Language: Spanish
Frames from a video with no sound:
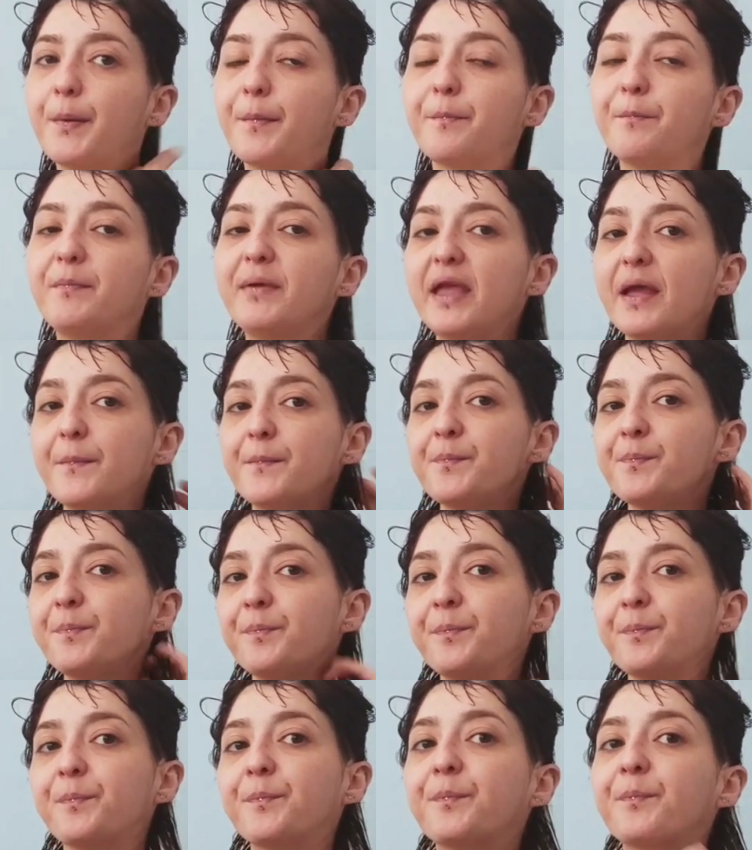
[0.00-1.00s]
Bien,
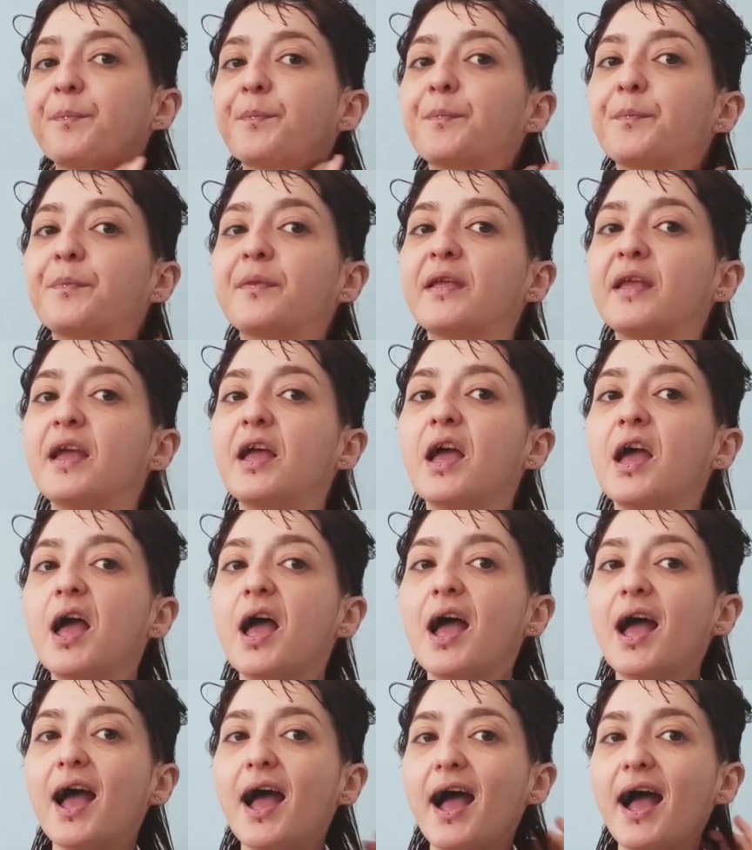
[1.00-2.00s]

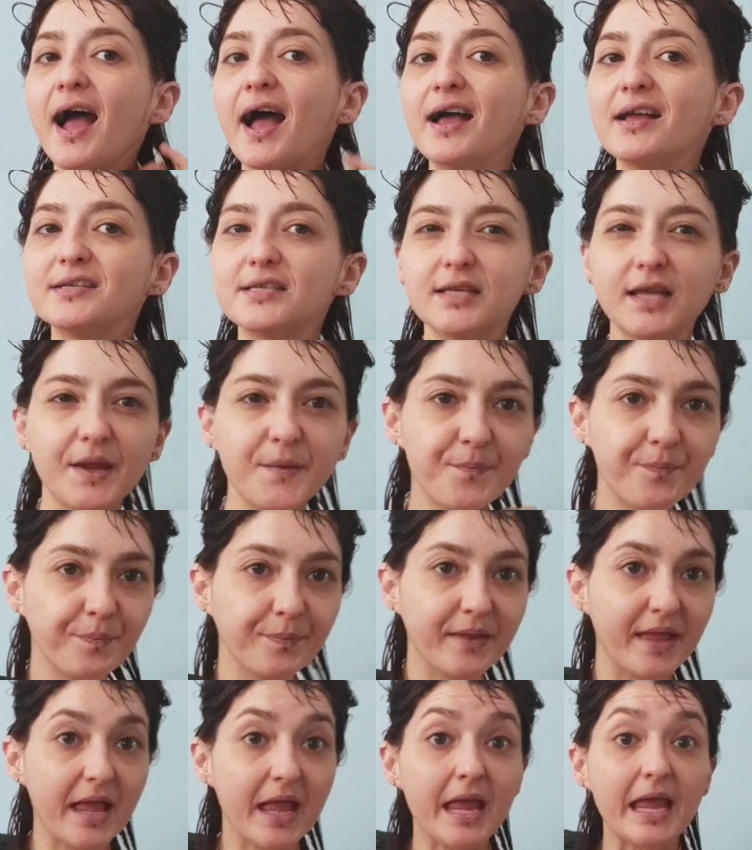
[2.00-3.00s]
así.
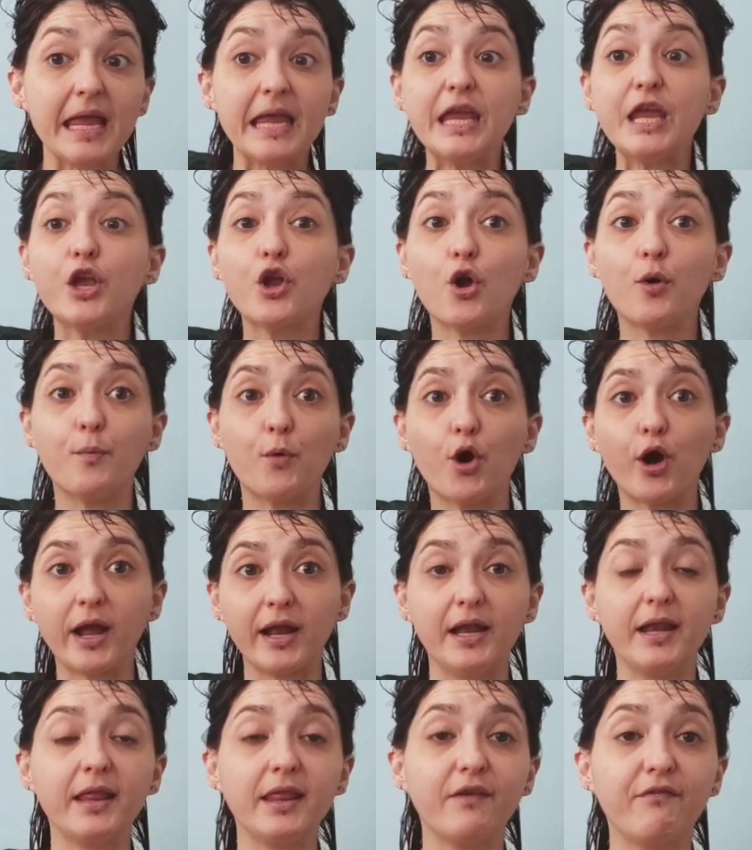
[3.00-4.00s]
Y como
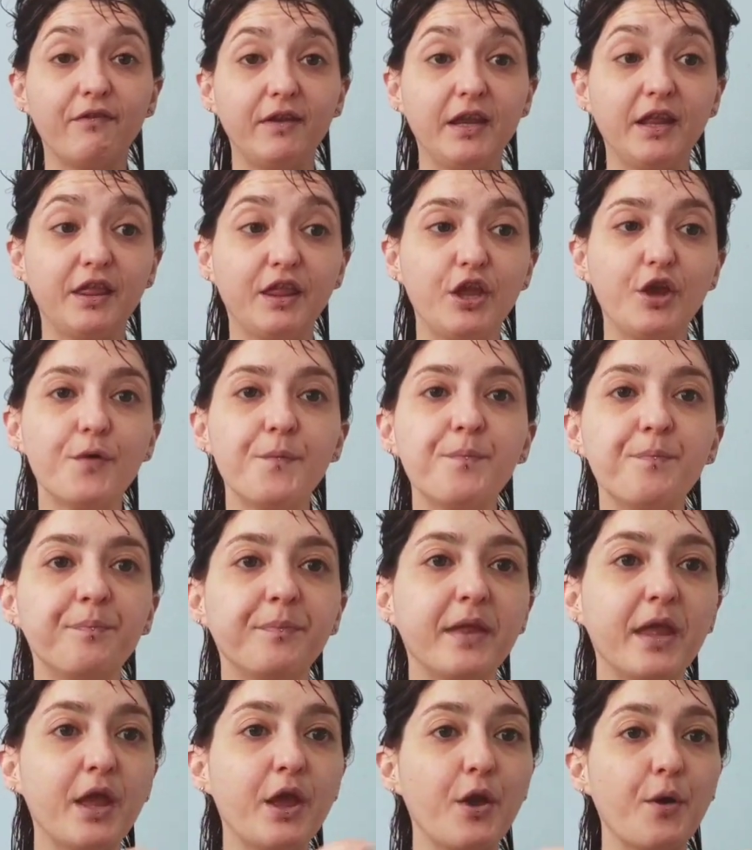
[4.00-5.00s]
gel de definición
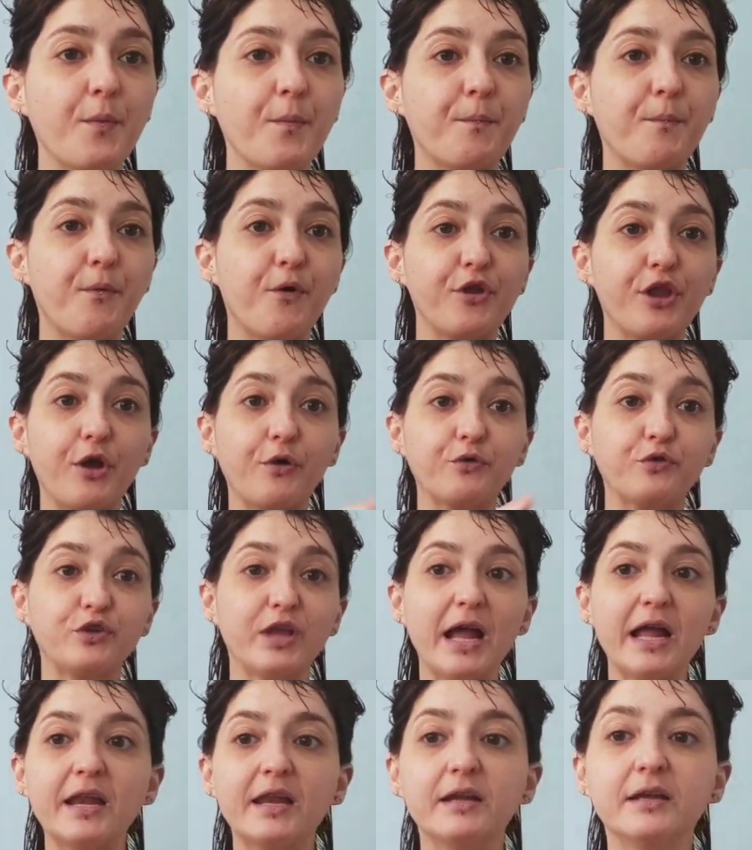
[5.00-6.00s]
voy a
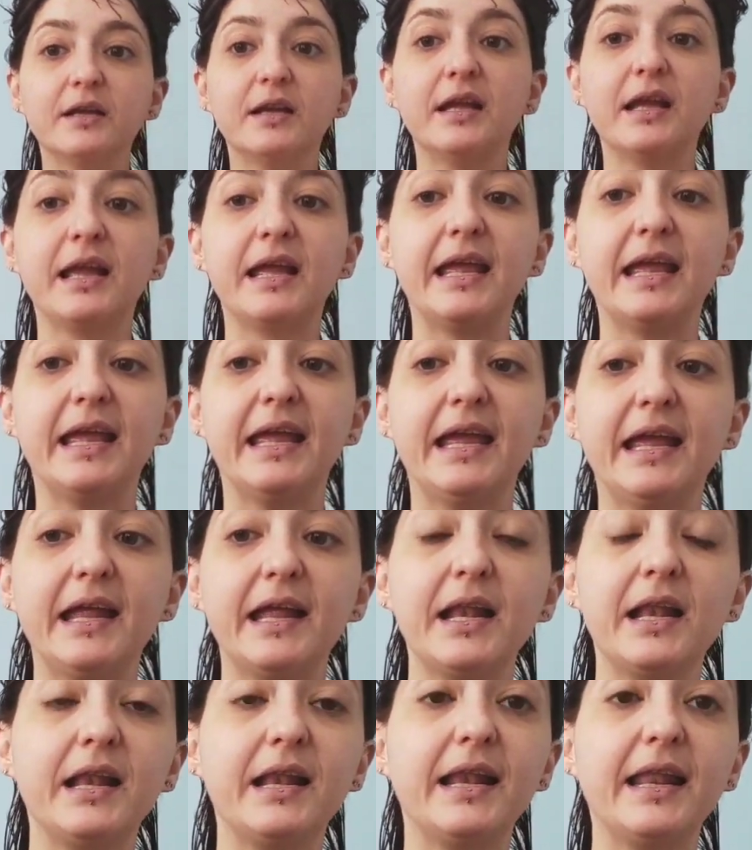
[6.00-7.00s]
usar
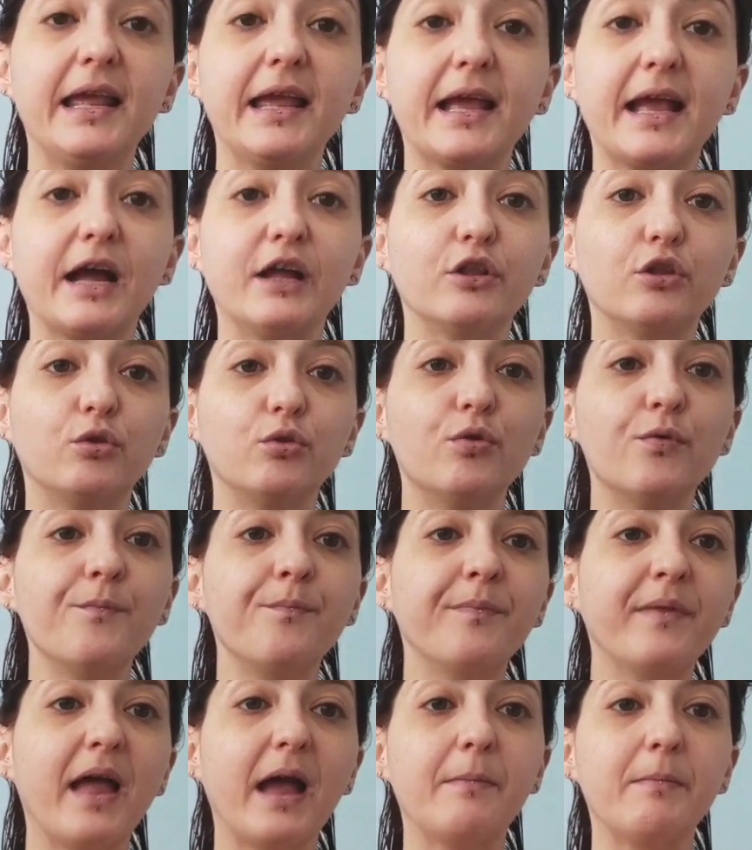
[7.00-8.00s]
el le Cantú.
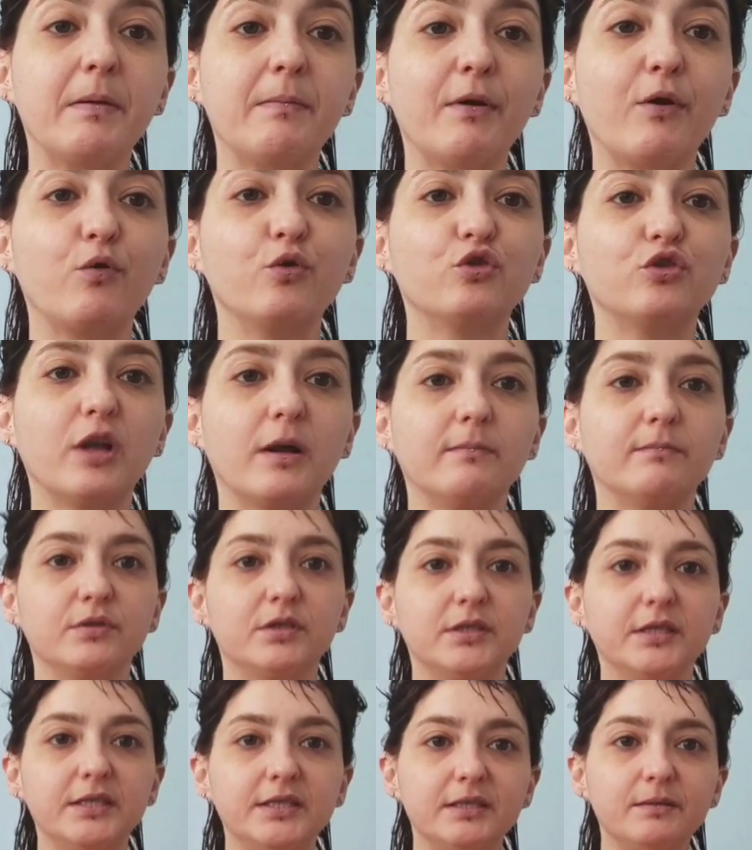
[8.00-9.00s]
A mí me gusta
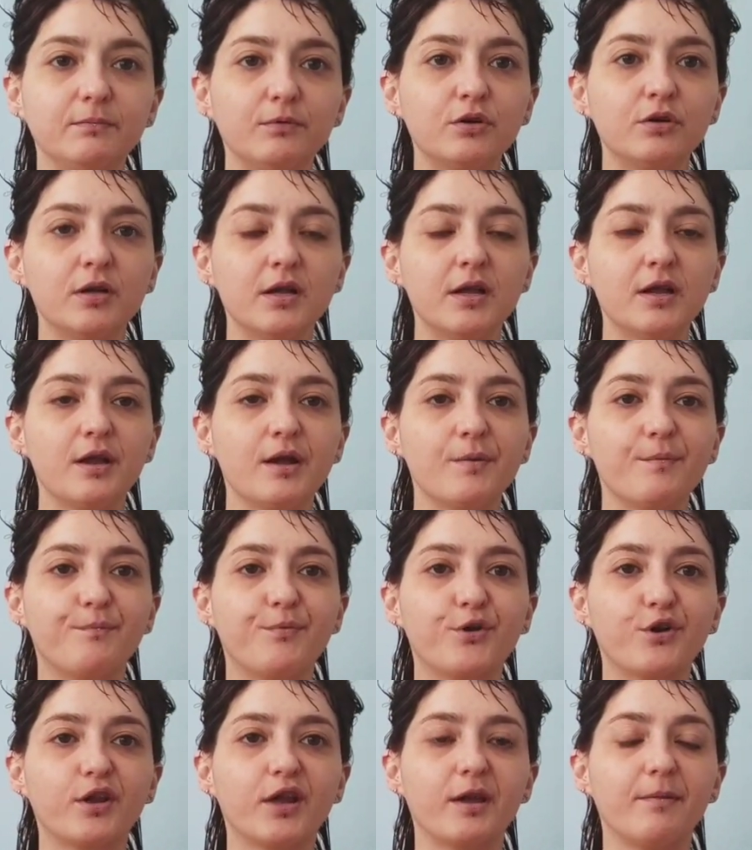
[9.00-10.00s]
muchísimo
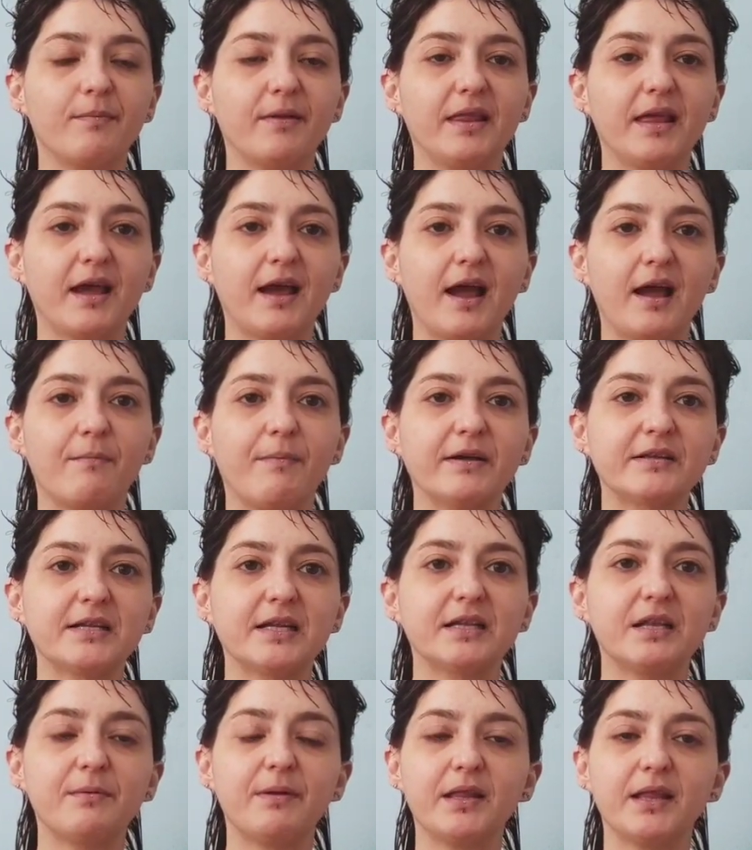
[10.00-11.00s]
porque me deja
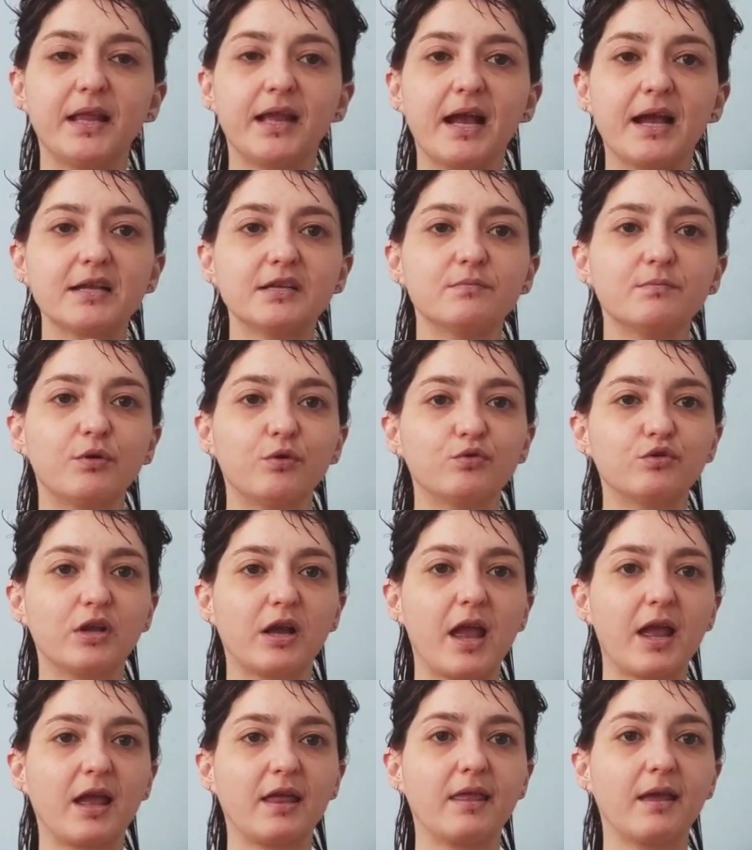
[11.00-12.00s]
bastante bien de cash me gusta
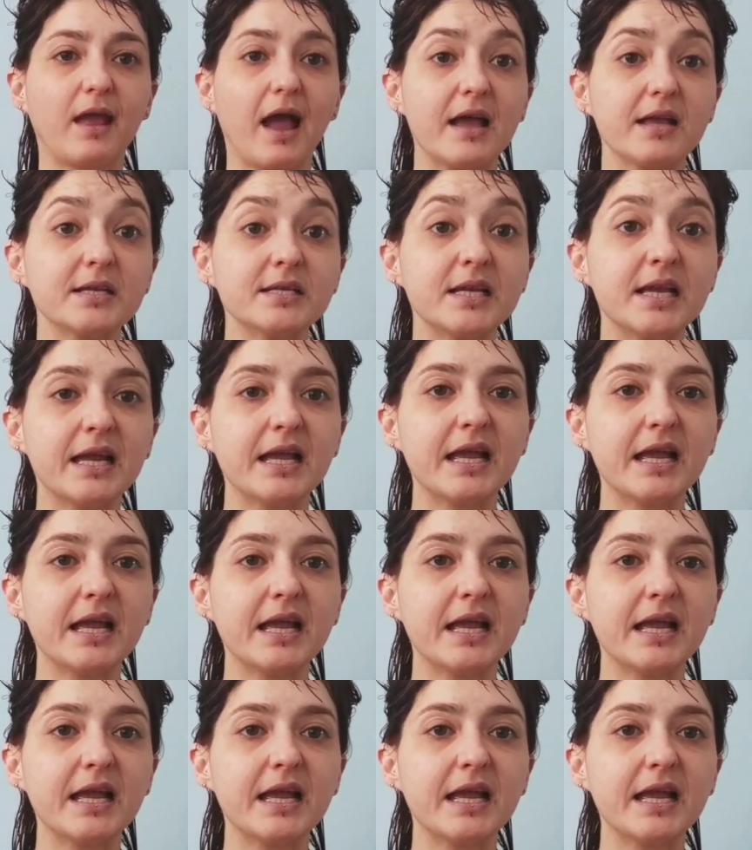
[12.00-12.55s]
que quede cash